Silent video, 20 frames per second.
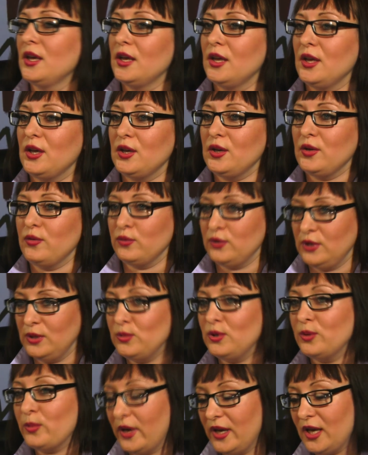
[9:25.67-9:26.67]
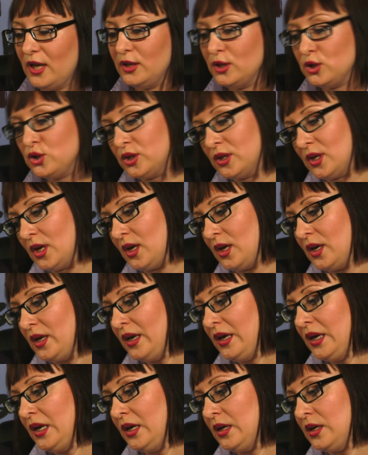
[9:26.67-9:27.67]
а, вот именно моя личная,
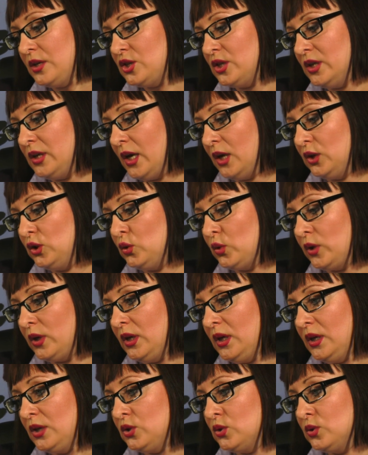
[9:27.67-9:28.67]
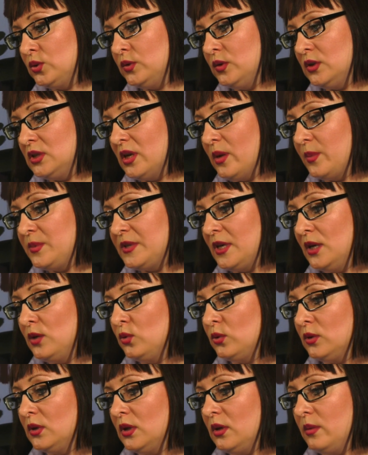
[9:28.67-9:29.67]
человек, который чувствует себя
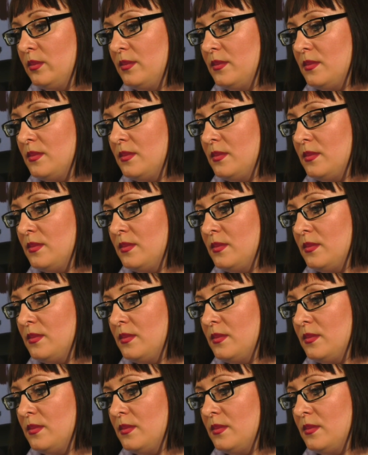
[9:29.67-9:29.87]
абсолютно